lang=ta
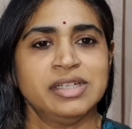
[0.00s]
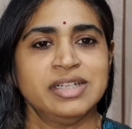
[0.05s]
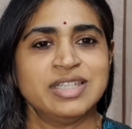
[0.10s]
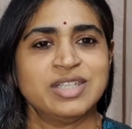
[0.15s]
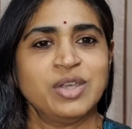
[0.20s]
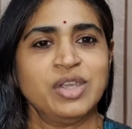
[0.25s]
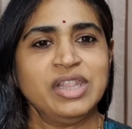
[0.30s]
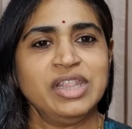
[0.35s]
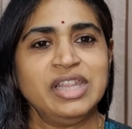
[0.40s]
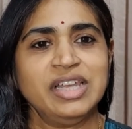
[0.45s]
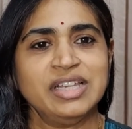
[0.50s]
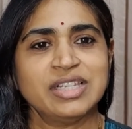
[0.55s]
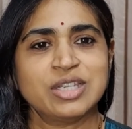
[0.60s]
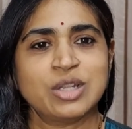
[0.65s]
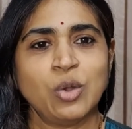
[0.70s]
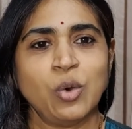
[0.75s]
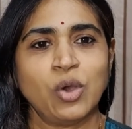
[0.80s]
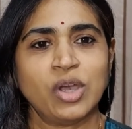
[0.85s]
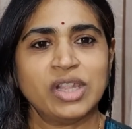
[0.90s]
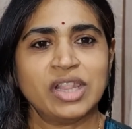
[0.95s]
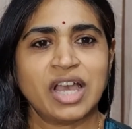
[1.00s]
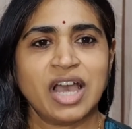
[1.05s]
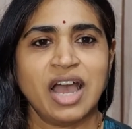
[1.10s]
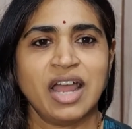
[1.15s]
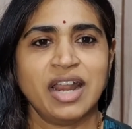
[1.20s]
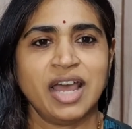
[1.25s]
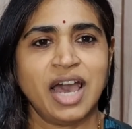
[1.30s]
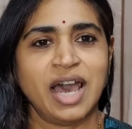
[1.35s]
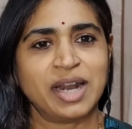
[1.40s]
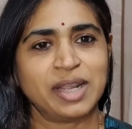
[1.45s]
ஸோ இந்த
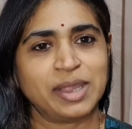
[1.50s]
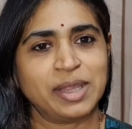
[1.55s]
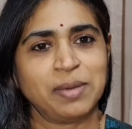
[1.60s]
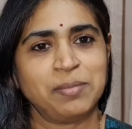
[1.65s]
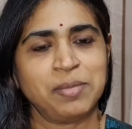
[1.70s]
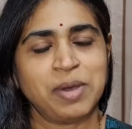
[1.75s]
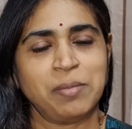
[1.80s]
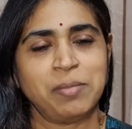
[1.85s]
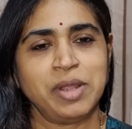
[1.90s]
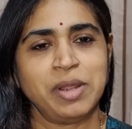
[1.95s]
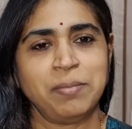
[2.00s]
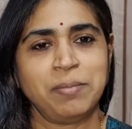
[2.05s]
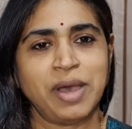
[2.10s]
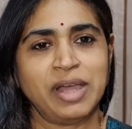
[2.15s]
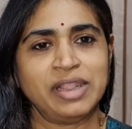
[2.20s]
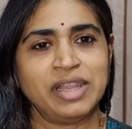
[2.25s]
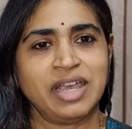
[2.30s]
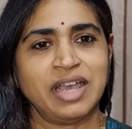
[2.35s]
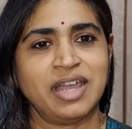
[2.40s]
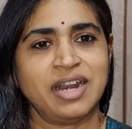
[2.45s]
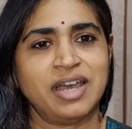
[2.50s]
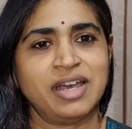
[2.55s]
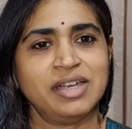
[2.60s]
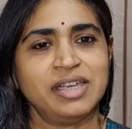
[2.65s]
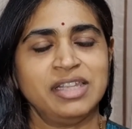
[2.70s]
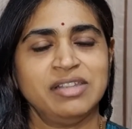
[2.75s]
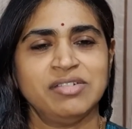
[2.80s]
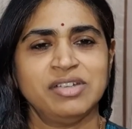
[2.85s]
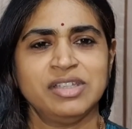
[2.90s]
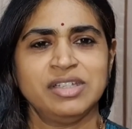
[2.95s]
ஸ்லோகத்துக்கான அர்த்தம் அப்படின்னு பார்த்தீங்கன்னா
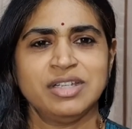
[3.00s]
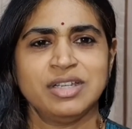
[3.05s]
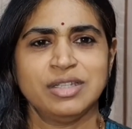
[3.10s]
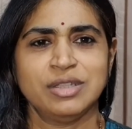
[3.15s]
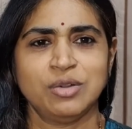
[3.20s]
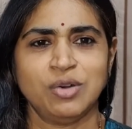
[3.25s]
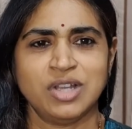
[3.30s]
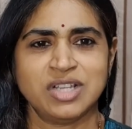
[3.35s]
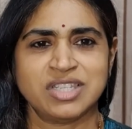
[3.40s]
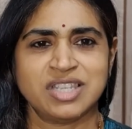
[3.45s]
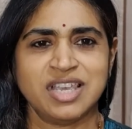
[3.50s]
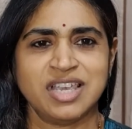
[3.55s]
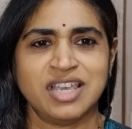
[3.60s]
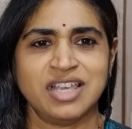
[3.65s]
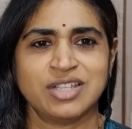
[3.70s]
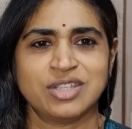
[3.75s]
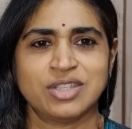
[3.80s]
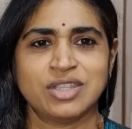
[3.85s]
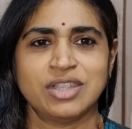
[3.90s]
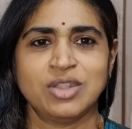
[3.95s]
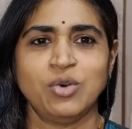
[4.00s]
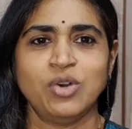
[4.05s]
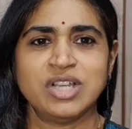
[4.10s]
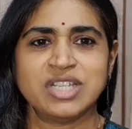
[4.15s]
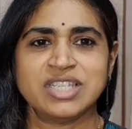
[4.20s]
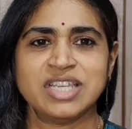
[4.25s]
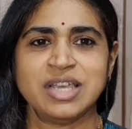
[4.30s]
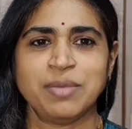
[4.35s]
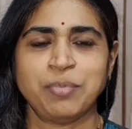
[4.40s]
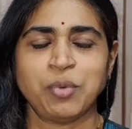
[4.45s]
இது வந்து துளசிக்கு
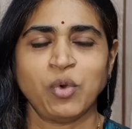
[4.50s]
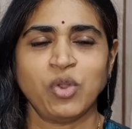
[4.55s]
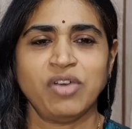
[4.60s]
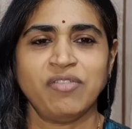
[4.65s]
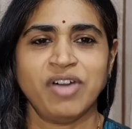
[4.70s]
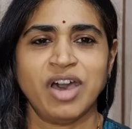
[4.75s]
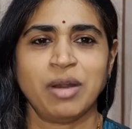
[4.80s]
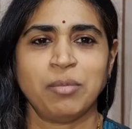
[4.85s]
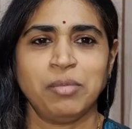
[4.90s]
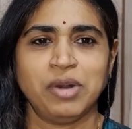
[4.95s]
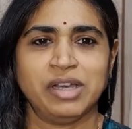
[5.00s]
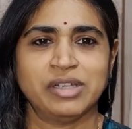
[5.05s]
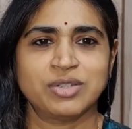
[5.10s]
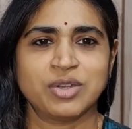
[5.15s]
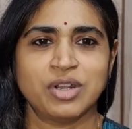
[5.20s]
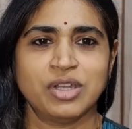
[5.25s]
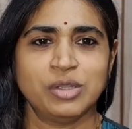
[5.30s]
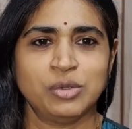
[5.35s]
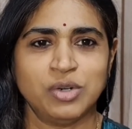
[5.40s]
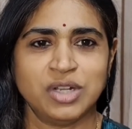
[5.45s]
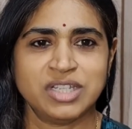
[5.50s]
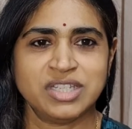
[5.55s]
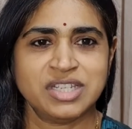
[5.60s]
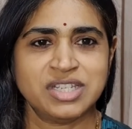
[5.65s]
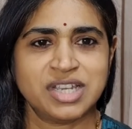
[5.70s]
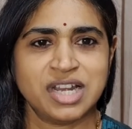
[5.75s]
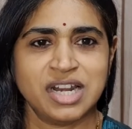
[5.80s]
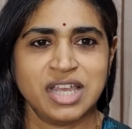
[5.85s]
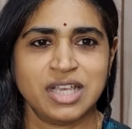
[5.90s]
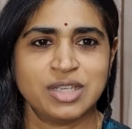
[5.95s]
துளசி போன வாரம் நான் சொன்ன துளசி
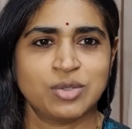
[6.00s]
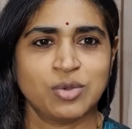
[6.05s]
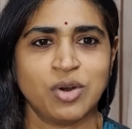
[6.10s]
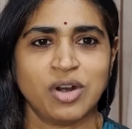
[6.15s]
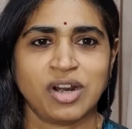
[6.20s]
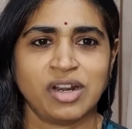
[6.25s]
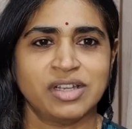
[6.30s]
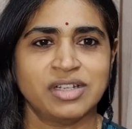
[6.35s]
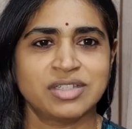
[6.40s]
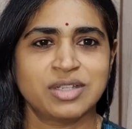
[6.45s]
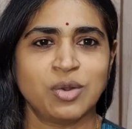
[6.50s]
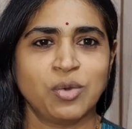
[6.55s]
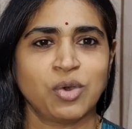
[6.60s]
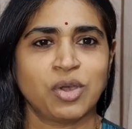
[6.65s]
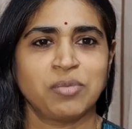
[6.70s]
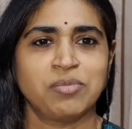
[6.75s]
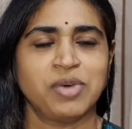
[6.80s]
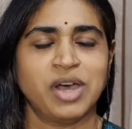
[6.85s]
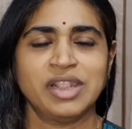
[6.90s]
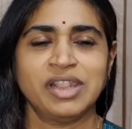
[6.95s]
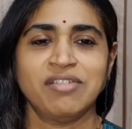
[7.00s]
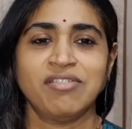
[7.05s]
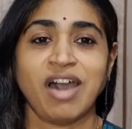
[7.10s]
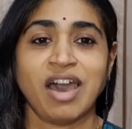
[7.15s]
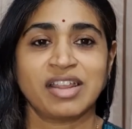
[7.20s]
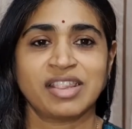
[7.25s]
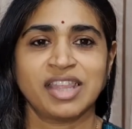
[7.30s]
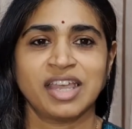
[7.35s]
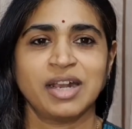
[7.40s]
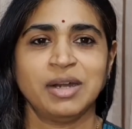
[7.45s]
செடிக்கு சொல்கிற ஸ்லோகம் அந்த
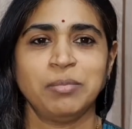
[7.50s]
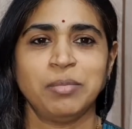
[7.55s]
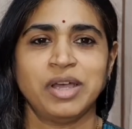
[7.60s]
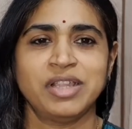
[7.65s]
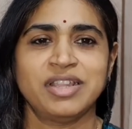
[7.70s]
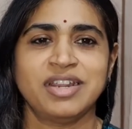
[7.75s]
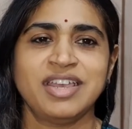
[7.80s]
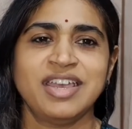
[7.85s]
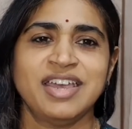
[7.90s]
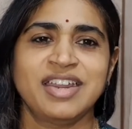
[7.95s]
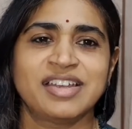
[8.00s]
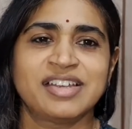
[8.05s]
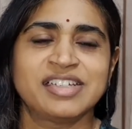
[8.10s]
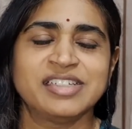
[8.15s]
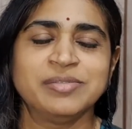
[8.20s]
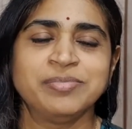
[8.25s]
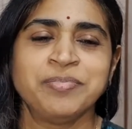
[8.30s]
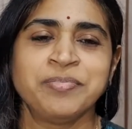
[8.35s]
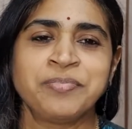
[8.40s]
வார்த்தைகள் மாதிரியே இருக்குது